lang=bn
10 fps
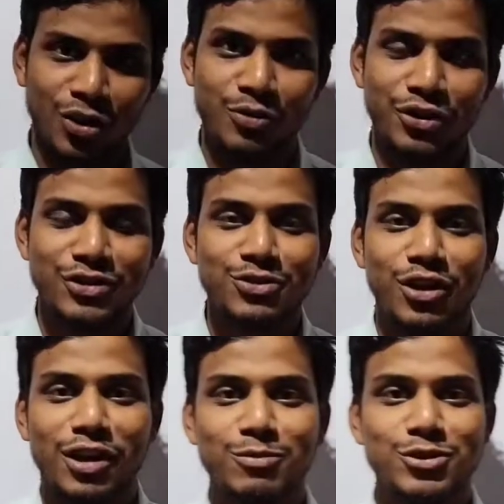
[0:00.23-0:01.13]
হ্যালো ভিওর্স
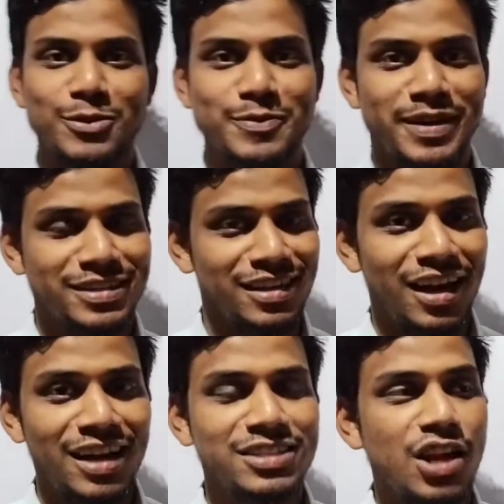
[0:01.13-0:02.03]
ওয়েলকাম টু সৌর
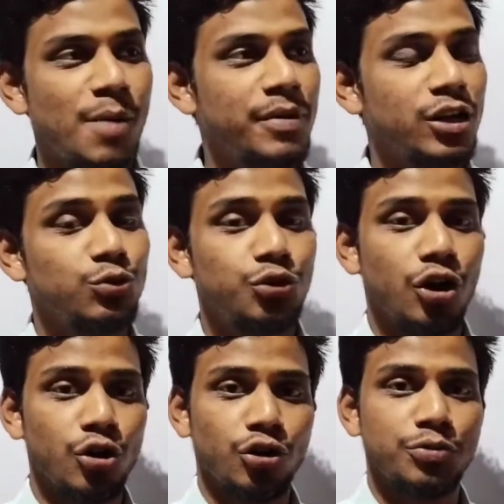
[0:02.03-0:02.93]
পাঠশালা আজকে আমরা দুই
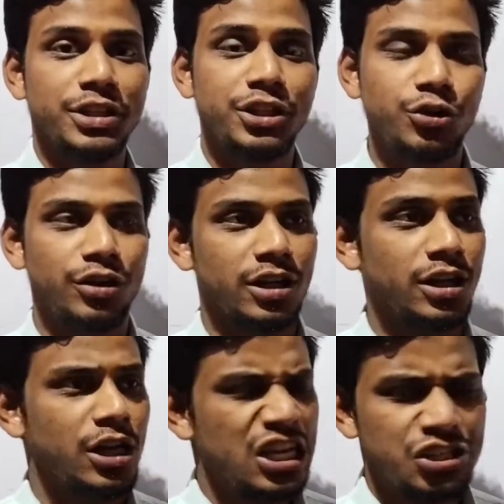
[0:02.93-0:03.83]
অঙ্কের অথবা তিন অঙ্কের